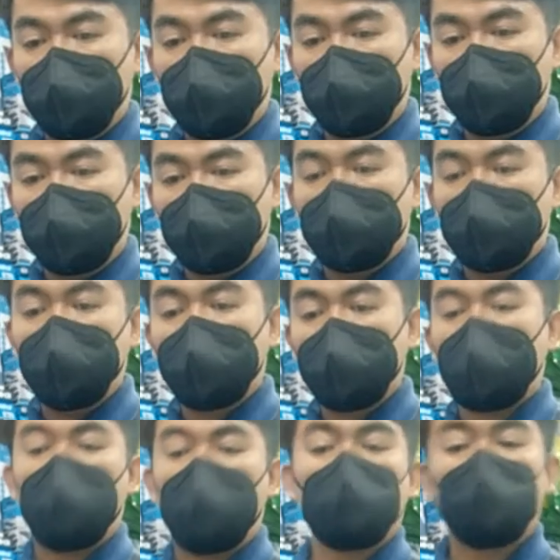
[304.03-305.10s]
City, sa
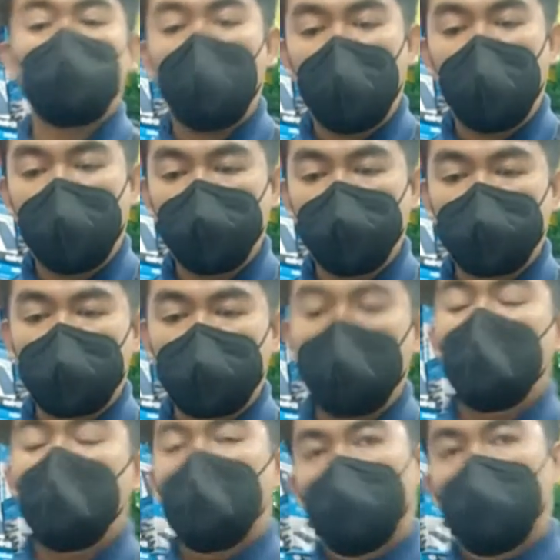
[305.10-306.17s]
General Luna.
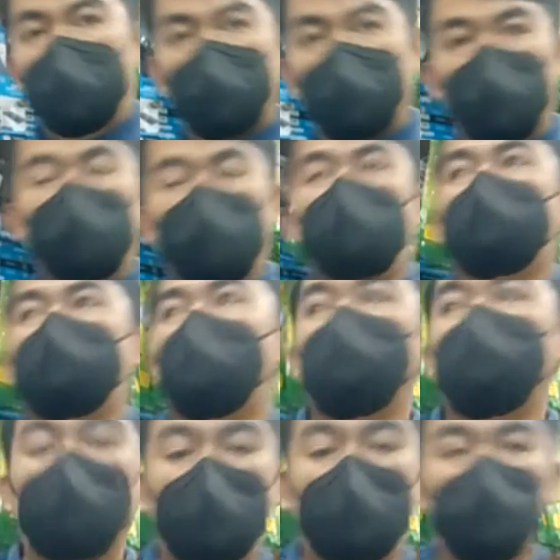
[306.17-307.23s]
Naku,
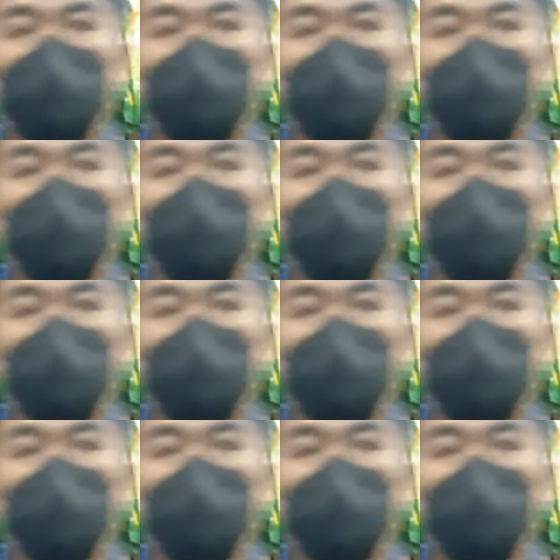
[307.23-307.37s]
itry nyo lang